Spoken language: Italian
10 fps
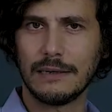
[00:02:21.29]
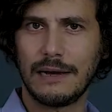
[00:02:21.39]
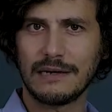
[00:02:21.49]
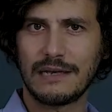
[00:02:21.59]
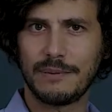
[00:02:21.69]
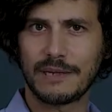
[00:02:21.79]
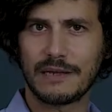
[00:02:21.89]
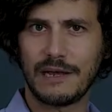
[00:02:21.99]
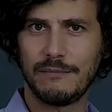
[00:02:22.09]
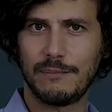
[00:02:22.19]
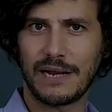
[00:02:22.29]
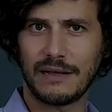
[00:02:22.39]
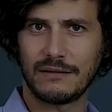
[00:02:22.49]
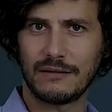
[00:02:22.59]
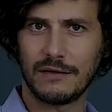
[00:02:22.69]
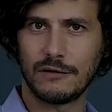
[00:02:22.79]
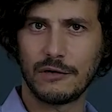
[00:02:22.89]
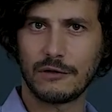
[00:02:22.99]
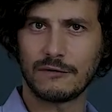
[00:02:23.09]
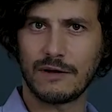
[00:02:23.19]
anche perché il Brett lo
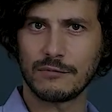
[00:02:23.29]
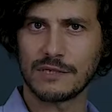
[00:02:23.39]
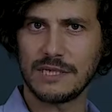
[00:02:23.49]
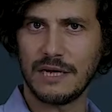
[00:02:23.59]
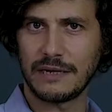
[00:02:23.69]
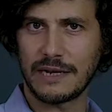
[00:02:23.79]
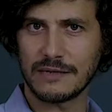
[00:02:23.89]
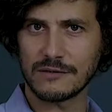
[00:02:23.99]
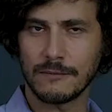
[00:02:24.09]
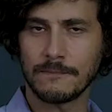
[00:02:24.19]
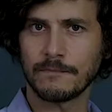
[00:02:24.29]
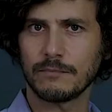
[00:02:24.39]
ritroviamo sia al naso,